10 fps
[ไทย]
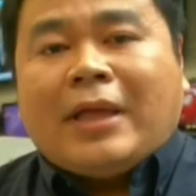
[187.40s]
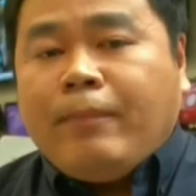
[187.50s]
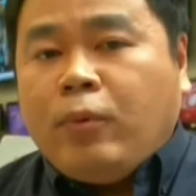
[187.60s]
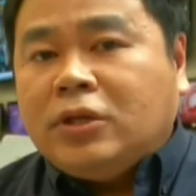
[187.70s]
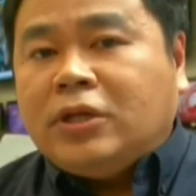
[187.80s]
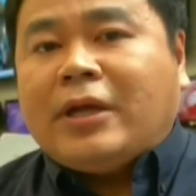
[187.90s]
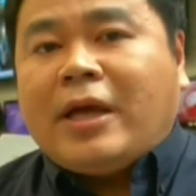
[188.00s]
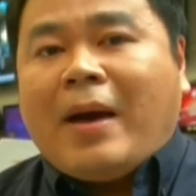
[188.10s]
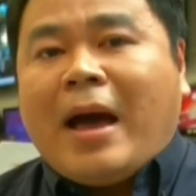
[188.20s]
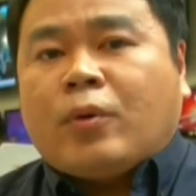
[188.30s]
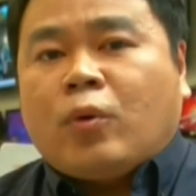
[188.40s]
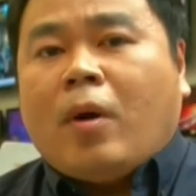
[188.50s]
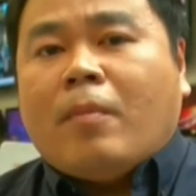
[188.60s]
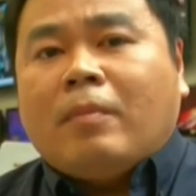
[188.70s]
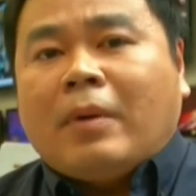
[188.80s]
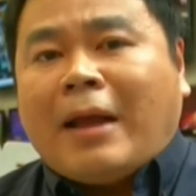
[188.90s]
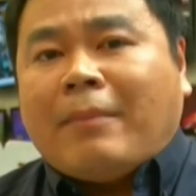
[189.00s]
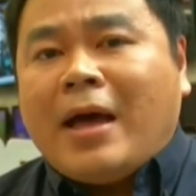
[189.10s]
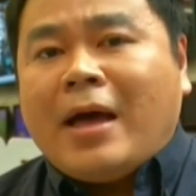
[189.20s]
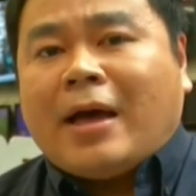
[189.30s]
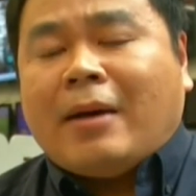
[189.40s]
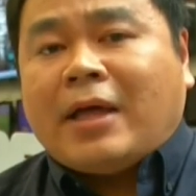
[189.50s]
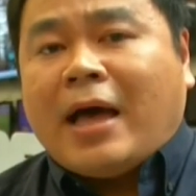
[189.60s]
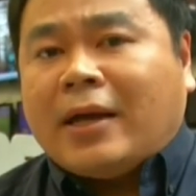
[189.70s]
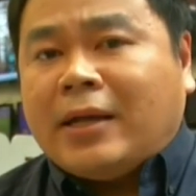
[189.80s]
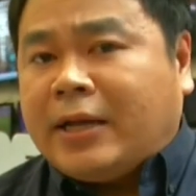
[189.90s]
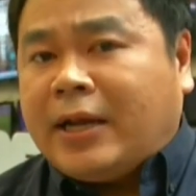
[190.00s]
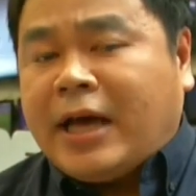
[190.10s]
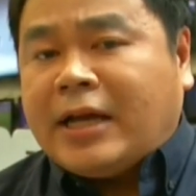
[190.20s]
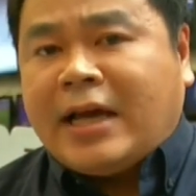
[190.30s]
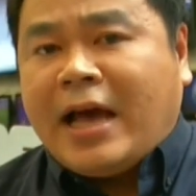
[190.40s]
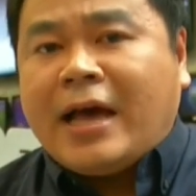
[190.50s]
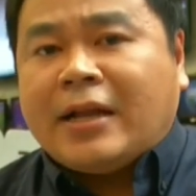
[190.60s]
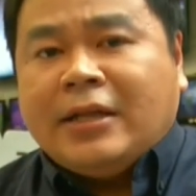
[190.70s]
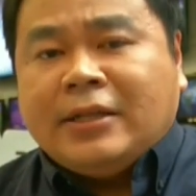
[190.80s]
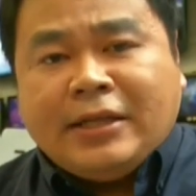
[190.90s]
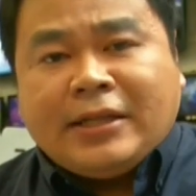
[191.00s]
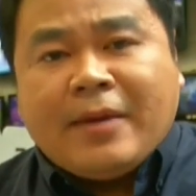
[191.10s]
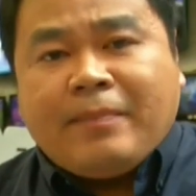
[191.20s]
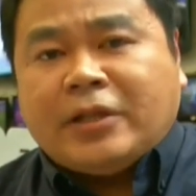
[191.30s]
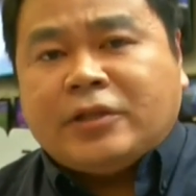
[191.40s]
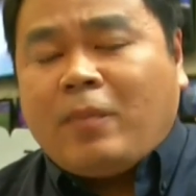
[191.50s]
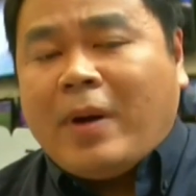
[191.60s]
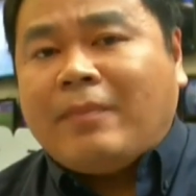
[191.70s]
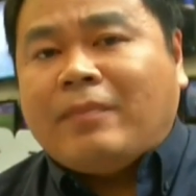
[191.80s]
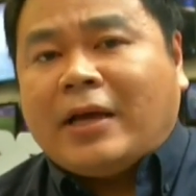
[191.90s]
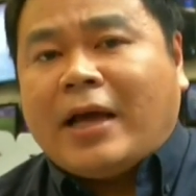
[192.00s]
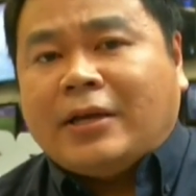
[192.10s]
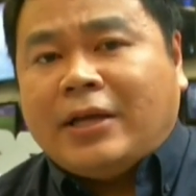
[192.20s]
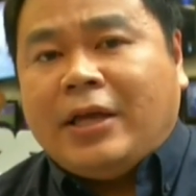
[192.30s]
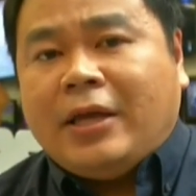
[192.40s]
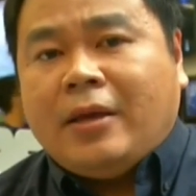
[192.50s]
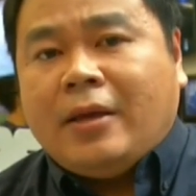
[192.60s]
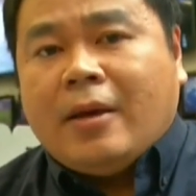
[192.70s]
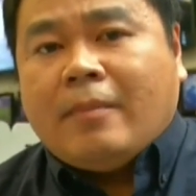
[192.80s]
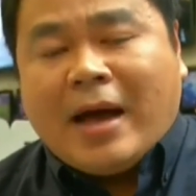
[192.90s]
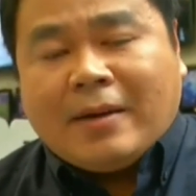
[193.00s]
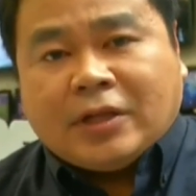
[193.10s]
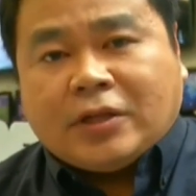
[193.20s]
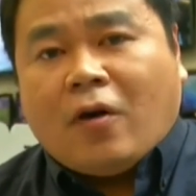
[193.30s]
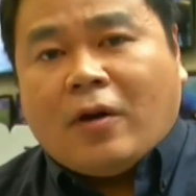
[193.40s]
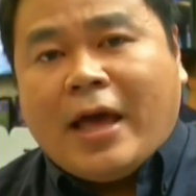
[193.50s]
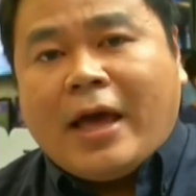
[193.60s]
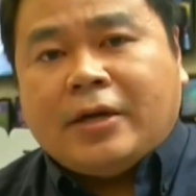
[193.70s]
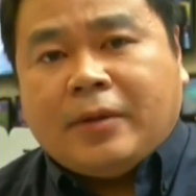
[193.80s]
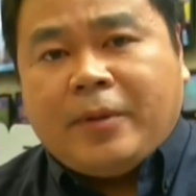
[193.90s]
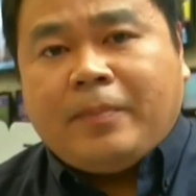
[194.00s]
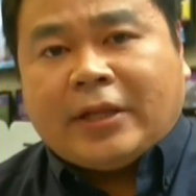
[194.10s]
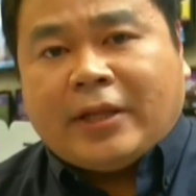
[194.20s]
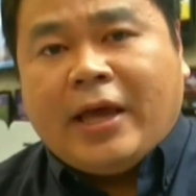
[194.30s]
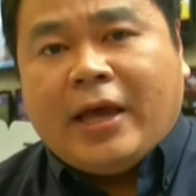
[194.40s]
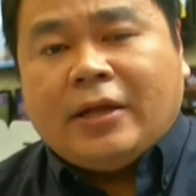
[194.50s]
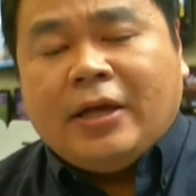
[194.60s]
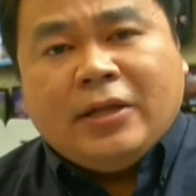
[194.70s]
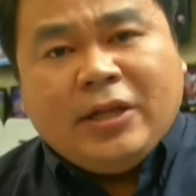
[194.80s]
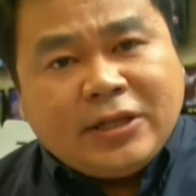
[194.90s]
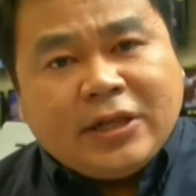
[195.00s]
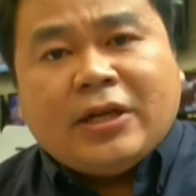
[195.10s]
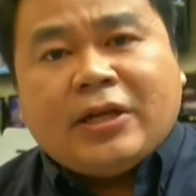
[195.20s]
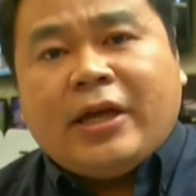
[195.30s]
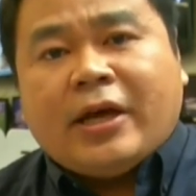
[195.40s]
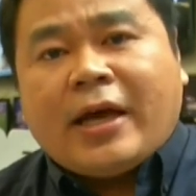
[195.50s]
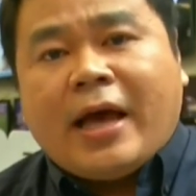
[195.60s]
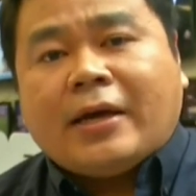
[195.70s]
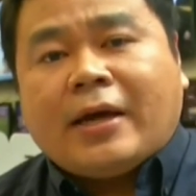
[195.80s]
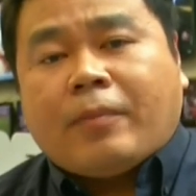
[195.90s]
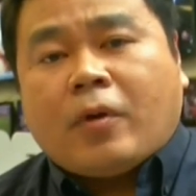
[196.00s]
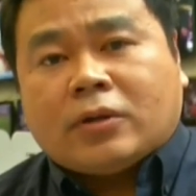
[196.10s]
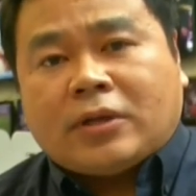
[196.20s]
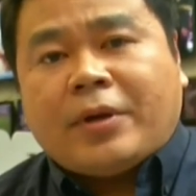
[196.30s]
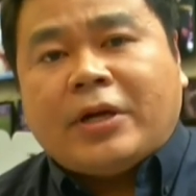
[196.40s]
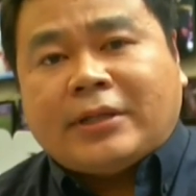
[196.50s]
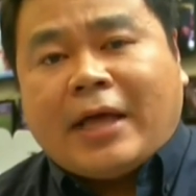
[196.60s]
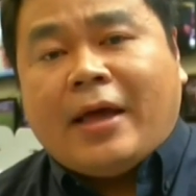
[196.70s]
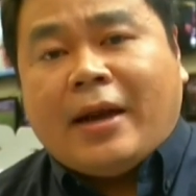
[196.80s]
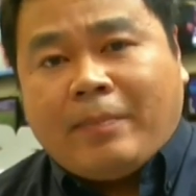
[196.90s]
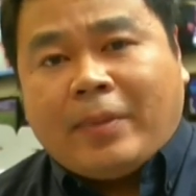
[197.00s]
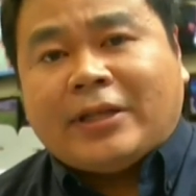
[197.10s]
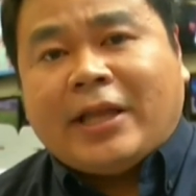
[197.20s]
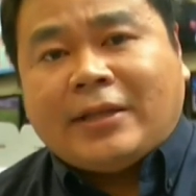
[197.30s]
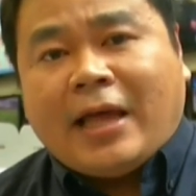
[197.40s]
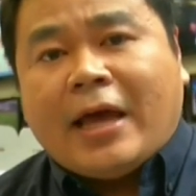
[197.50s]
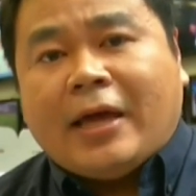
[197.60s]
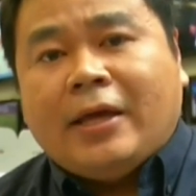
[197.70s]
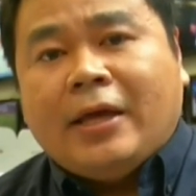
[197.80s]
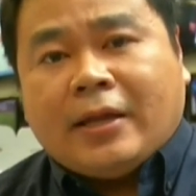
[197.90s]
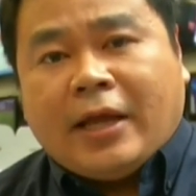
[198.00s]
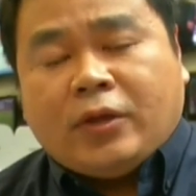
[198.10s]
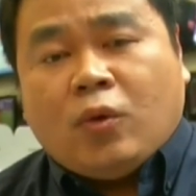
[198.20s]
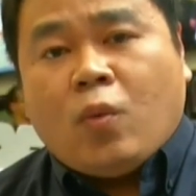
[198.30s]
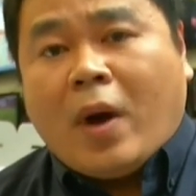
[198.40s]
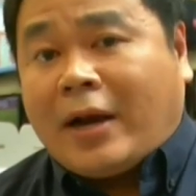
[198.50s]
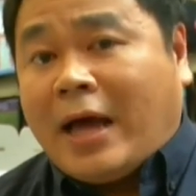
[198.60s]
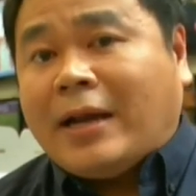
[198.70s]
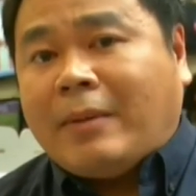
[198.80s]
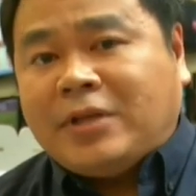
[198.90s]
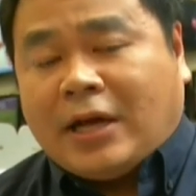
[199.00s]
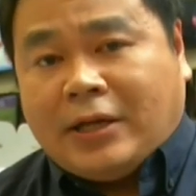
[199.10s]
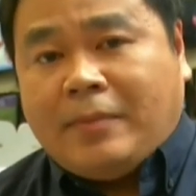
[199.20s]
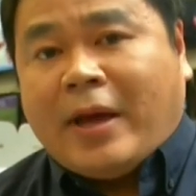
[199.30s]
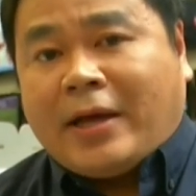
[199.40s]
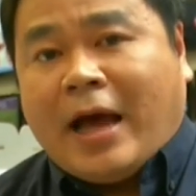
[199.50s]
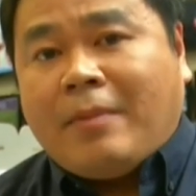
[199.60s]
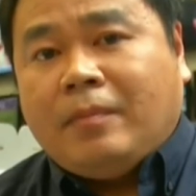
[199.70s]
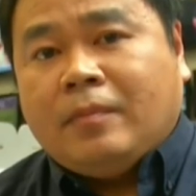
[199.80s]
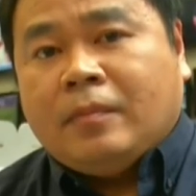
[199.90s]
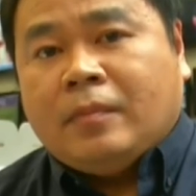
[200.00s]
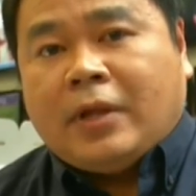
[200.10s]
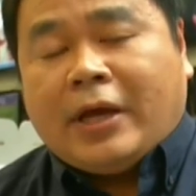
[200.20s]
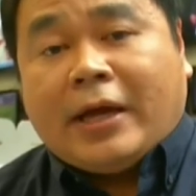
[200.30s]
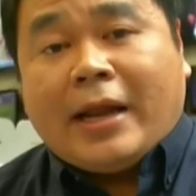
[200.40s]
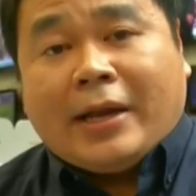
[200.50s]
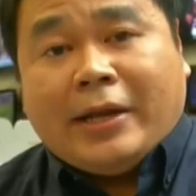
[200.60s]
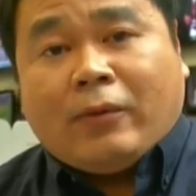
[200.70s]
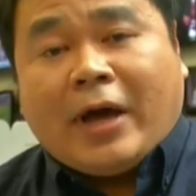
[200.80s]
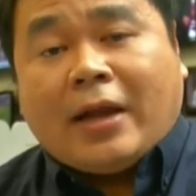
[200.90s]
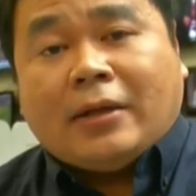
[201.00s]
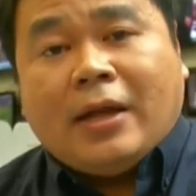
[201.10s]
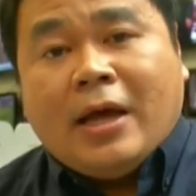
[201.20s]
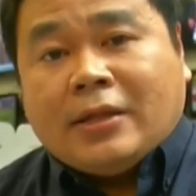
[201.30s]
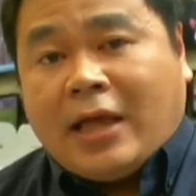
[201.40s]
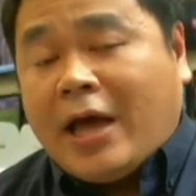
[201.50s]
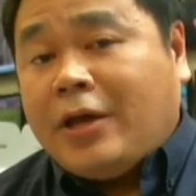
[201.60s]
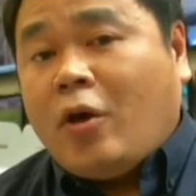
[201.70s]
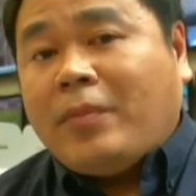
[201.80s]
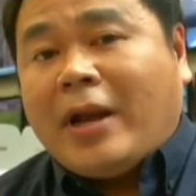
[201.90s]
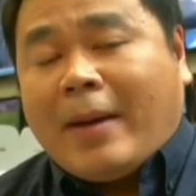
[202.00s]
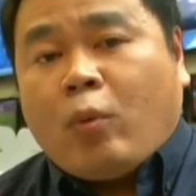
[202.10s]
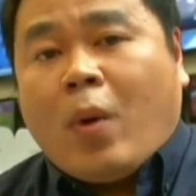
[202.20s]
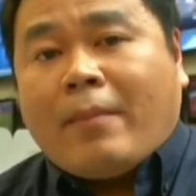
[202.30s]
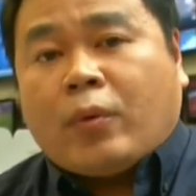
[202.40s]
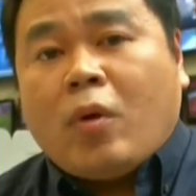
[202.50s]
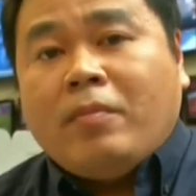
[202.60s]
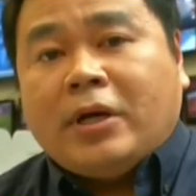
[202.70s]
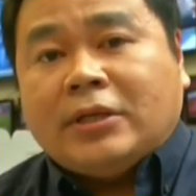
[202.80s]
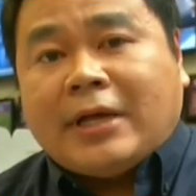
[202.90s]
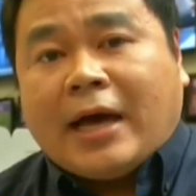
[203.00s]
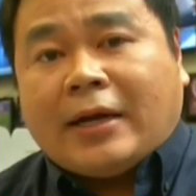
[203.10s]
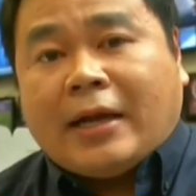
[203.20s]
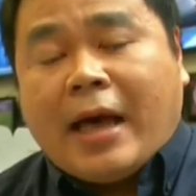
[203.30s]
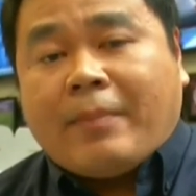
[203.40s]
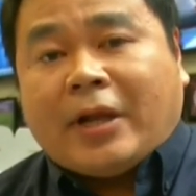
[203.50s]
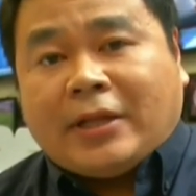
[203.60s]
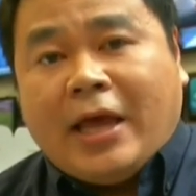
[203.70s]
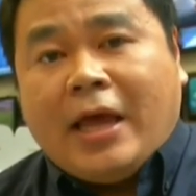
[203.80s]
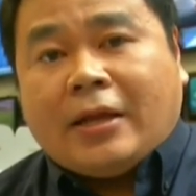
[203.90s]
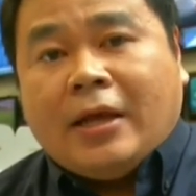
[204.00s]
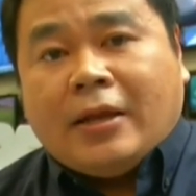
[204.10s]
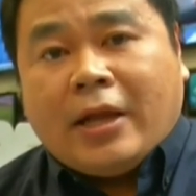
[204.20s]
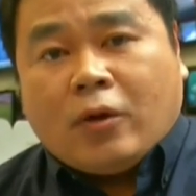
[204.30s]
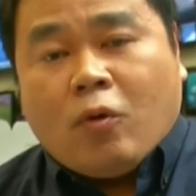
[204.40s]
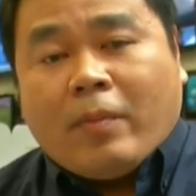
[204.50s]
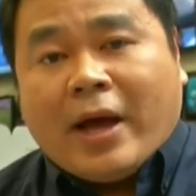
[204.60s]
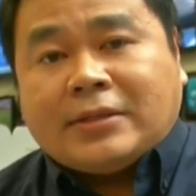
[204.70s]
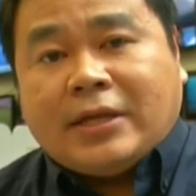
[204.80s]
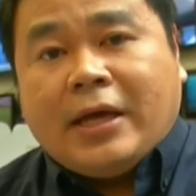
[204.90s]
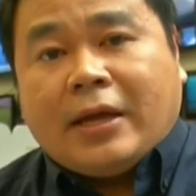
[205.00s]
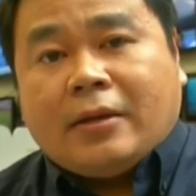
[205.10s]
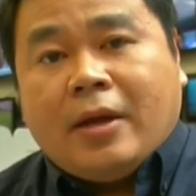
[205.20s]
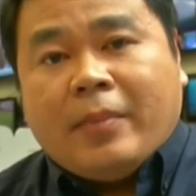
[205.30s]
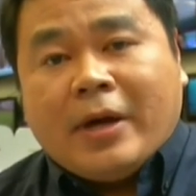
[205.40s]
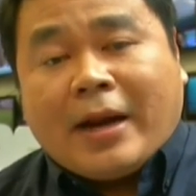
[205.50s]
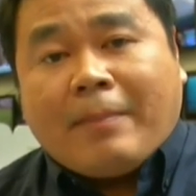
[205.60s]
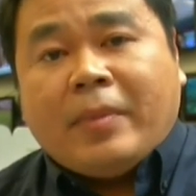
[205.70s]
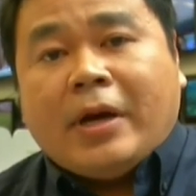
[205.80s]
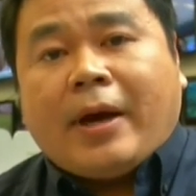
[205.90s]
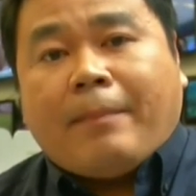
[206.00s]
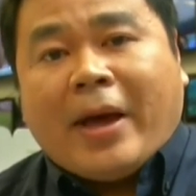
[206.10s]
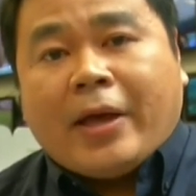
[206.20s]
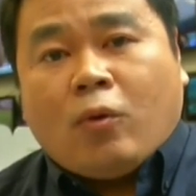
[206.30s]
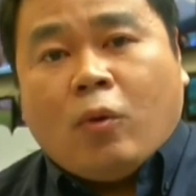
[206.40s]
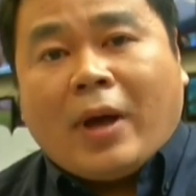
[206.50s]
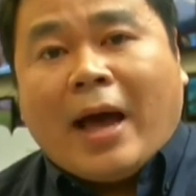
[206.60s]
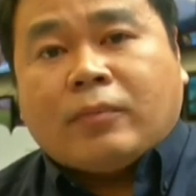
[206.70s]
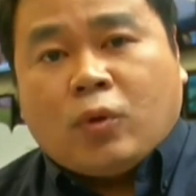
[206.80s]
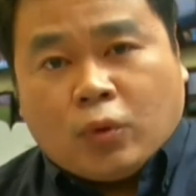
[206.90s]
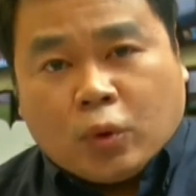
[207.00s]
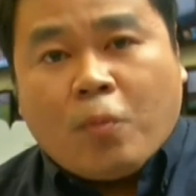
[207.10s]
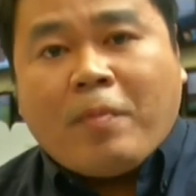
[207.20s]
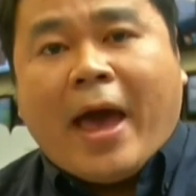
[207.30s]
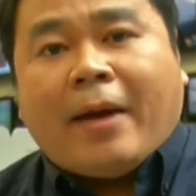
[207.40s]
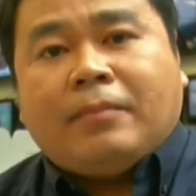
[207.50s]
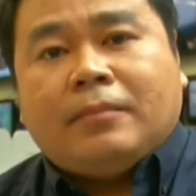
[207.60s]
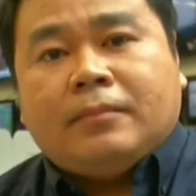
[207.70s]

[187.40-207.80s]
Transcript: ถ้าพูดถึงในภาพรวม งานมหกรรมทางเรือนานาชาติ ที่ไทยเป็นเจ้าภาพในครั้งนี้ ภาพสะท้อนแรกคือมิตรประเทศ ที่จะเดินเคียงข้างกับกองทัพเรือไทยและประเทศไทยในทุกวาระนับจากนี้ไปครับในขณะเดียวกัน ไทยย่อมได้รับความร่วมมือจากนานาประเทศ ในกลุ่มอาเซียนเพื่อรับมือกับภัยคุกคามทุกรูปแบบ